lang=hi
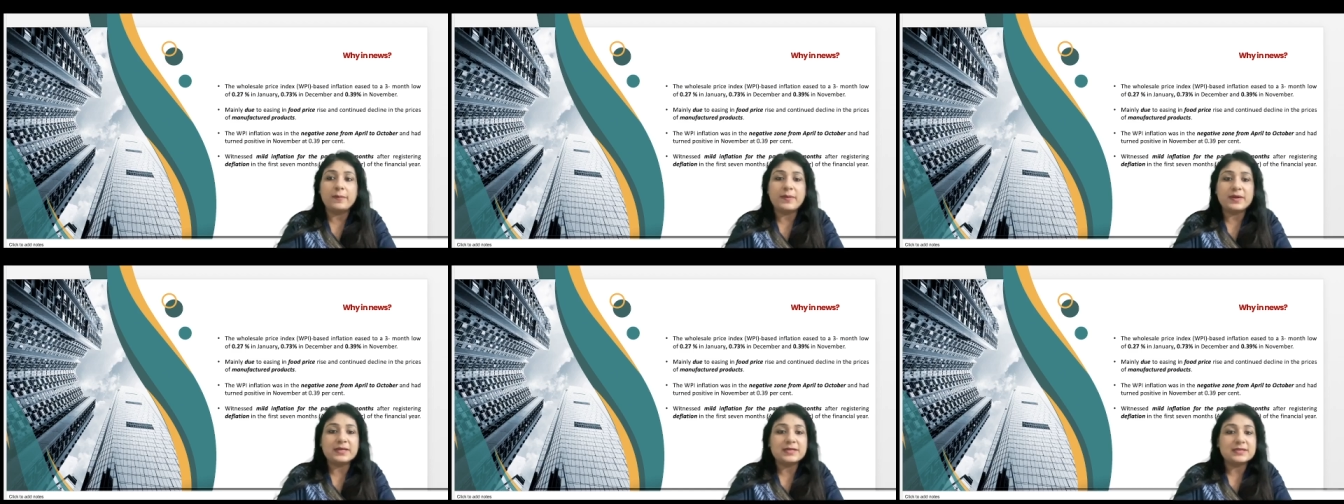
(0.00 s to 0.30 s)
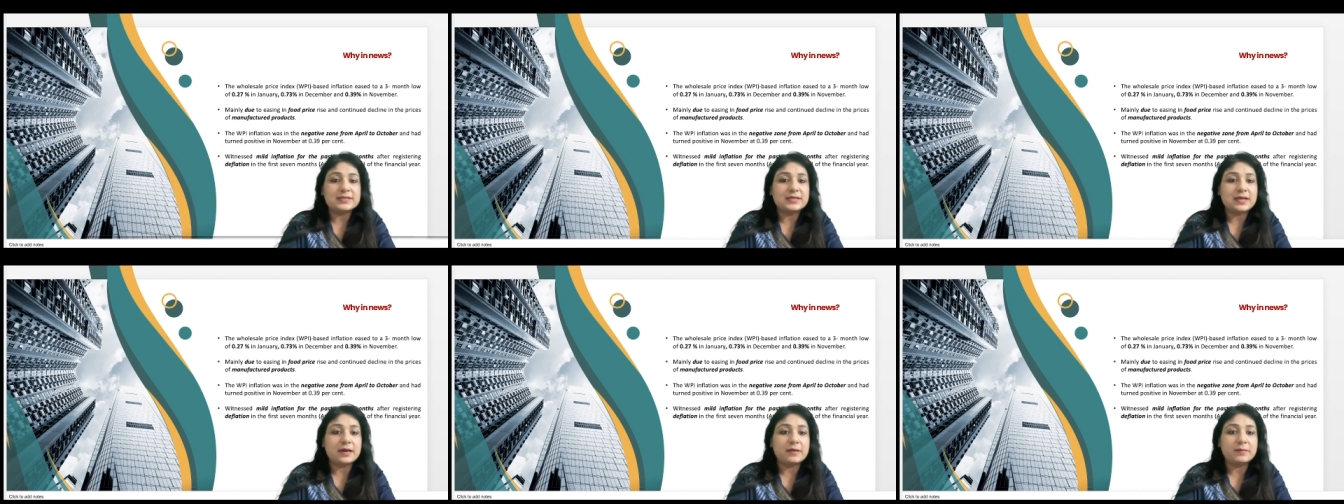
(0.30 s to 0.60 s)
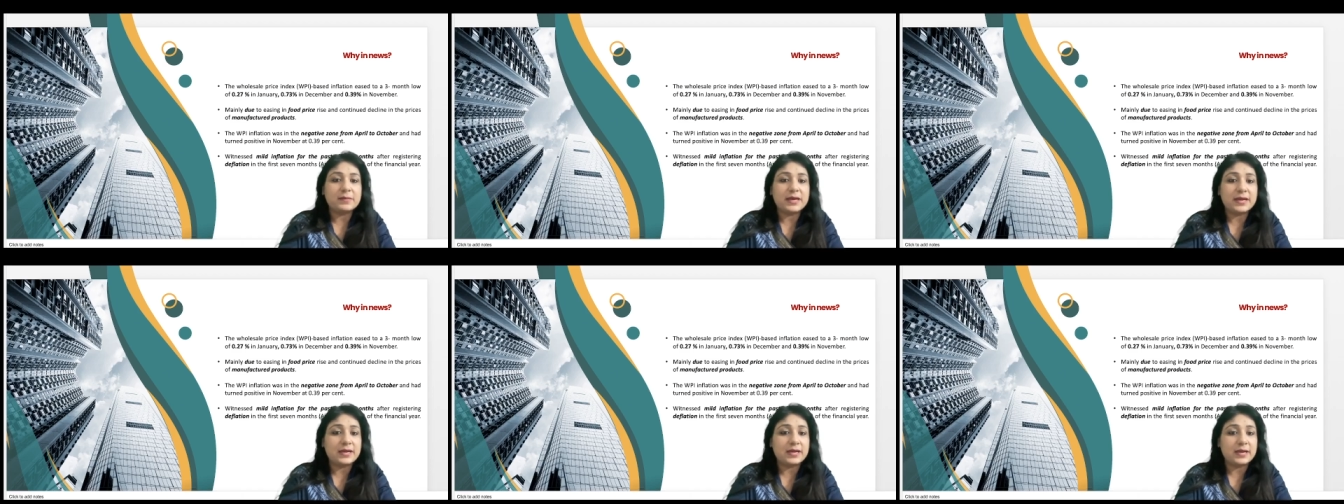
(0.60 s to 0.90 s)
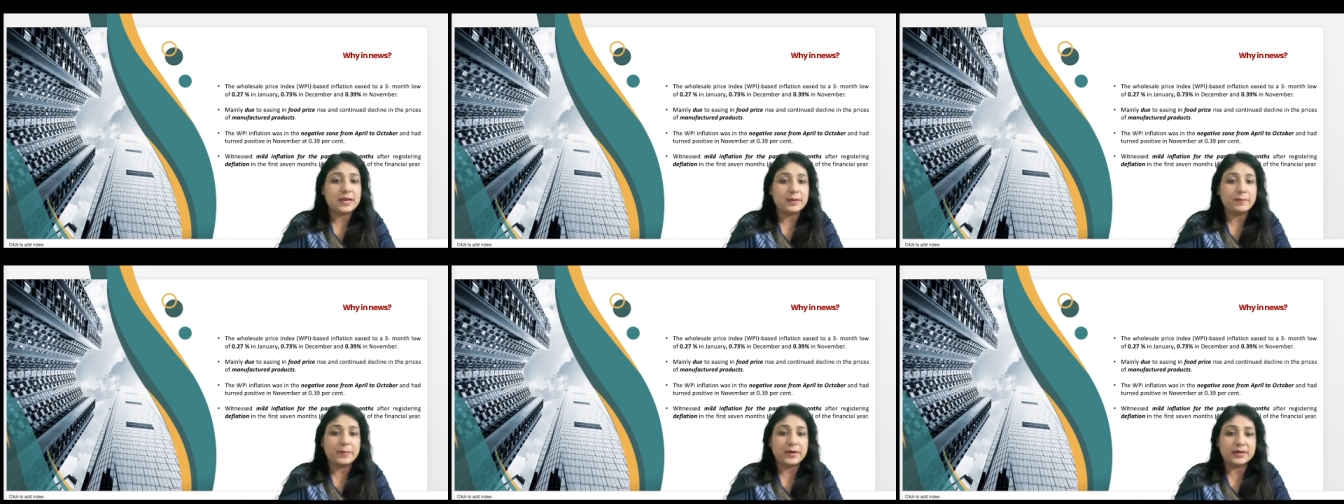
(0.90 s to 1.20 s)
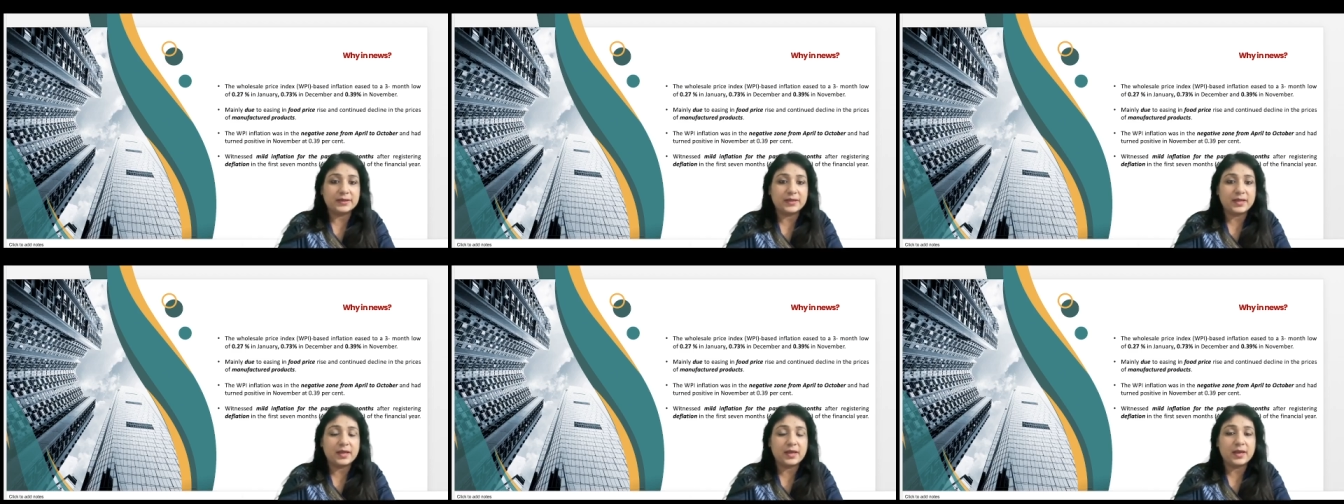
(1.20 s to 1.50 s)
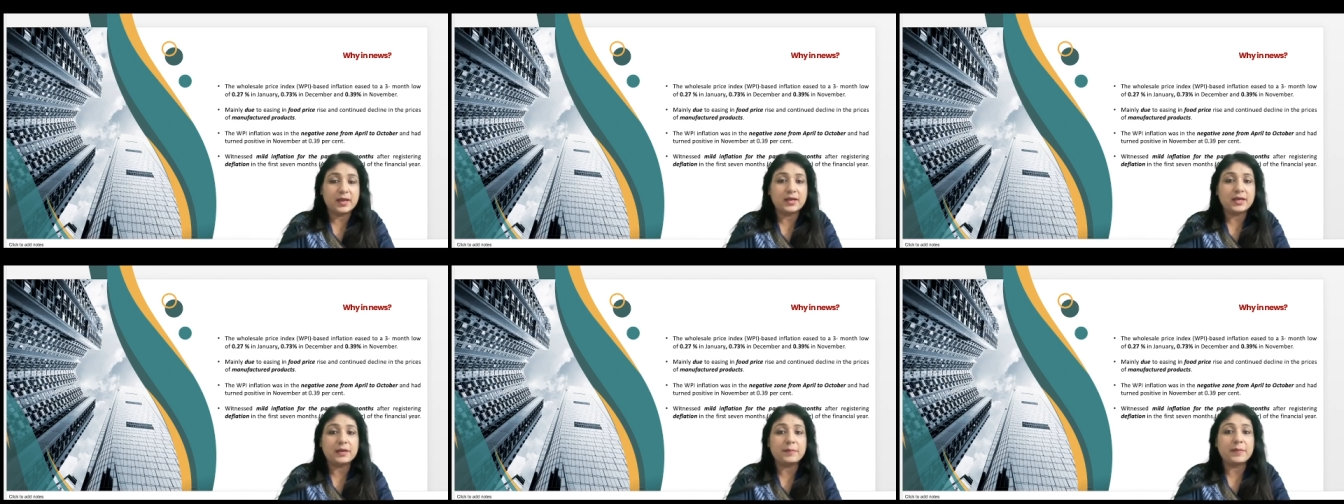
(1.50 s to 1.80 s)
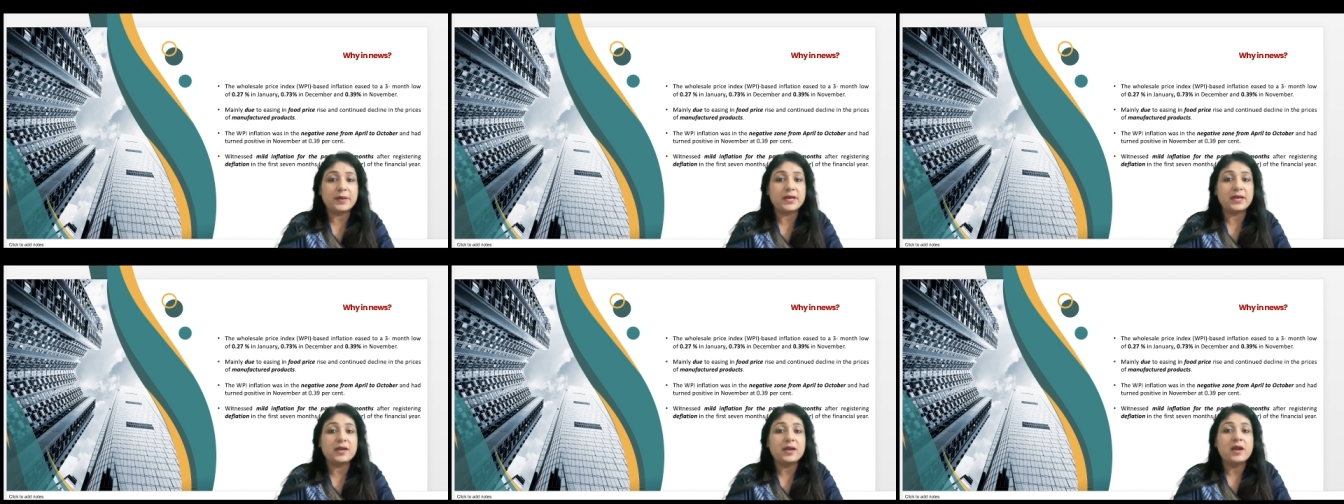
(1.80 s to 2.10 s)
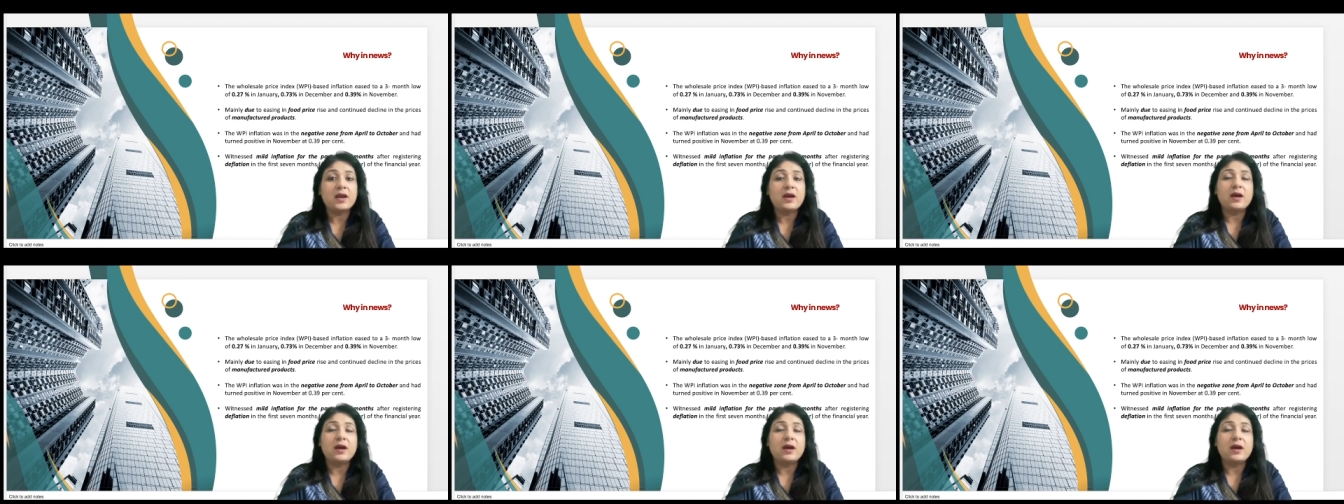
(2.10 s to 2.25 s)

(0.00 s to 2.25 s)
अभी जैसे हम ये ये पढ़ते हैं कि भाई